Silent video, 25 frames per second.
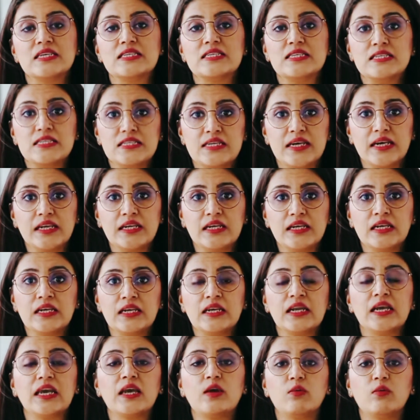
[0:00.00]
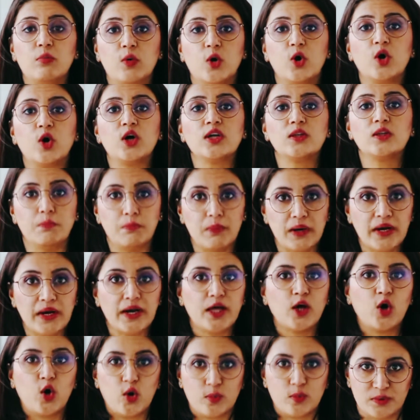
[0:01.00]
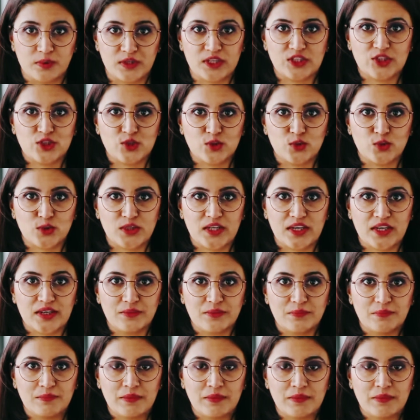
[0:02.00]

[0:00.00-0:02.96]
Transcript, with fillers: सिजेरियन एक बहुत बड़ा ऑपरेशन होता है